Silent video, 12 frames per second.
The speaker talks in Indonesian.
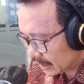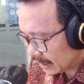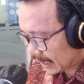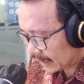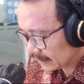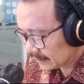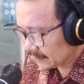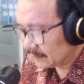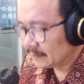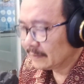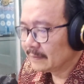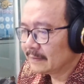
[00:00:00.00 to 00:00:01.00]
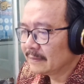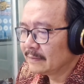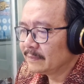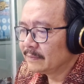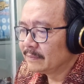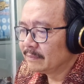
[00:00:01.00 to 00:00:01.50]
hilang.
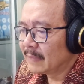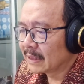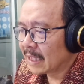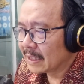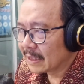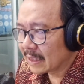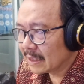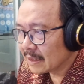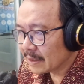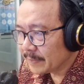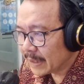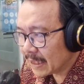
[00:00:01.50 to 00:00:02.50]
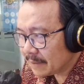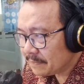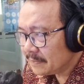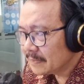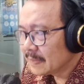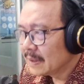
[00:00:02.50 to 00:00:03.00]
Matahari kan
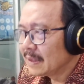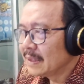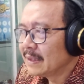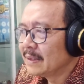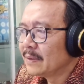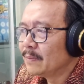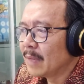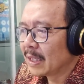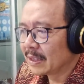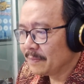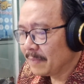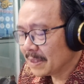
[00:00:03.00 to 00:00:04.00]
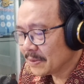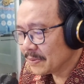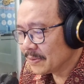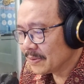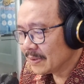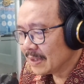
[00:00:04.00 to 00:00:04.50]
terbenam, maghrib
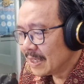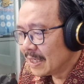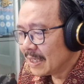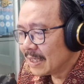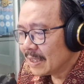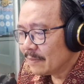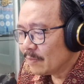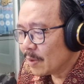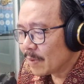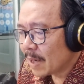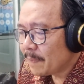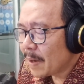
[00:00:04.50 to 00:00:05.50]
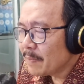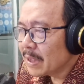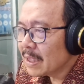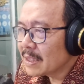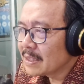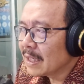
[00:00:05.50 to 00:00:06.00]
masuk. Beberapa
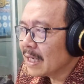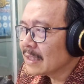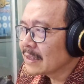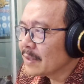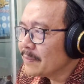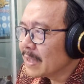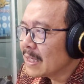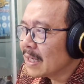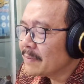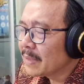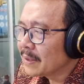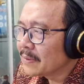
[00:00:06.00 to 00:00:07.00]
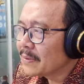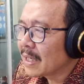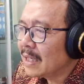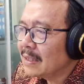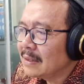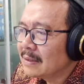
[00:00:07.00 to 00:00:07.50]
menit jelang terbenam itu
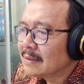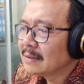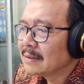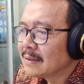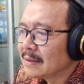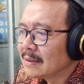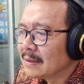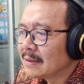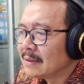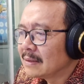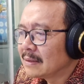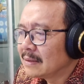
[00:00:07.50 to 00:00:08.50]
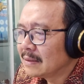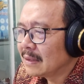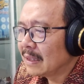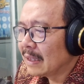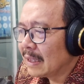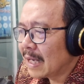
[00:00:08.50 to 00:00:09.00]
kan eh,
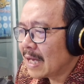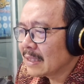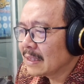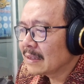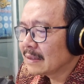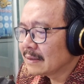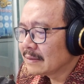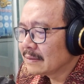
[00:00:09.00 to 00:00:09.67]
langit